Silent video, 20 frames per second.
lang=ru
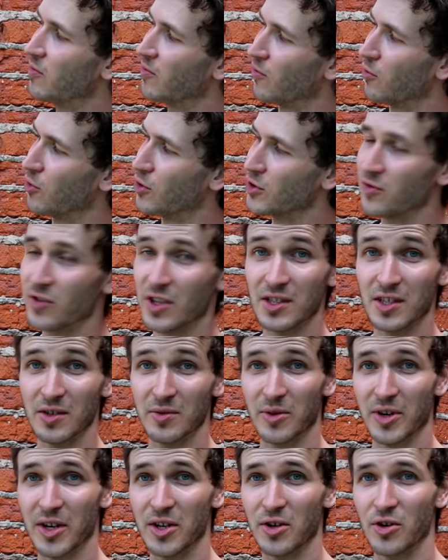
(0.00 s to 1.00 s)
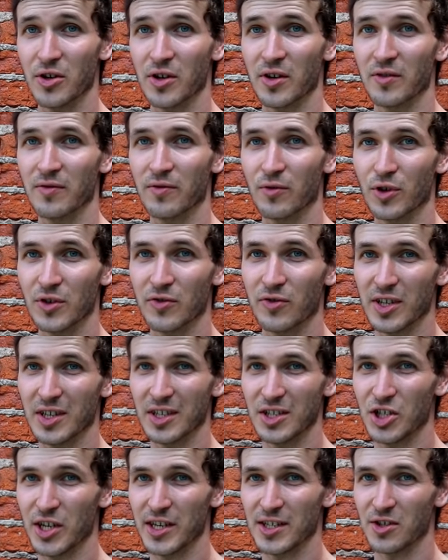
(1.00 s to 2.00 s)
вот в этом районе, вот в этой
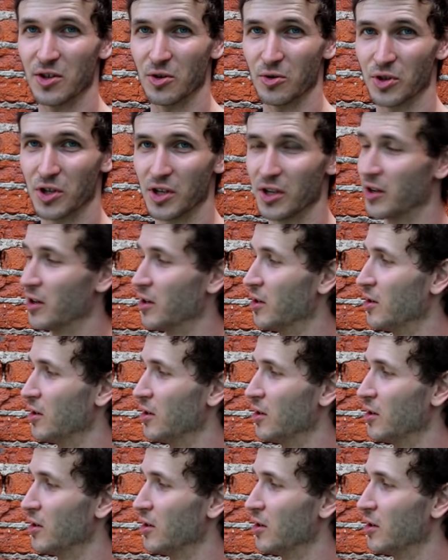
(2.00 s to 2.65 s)
части руки.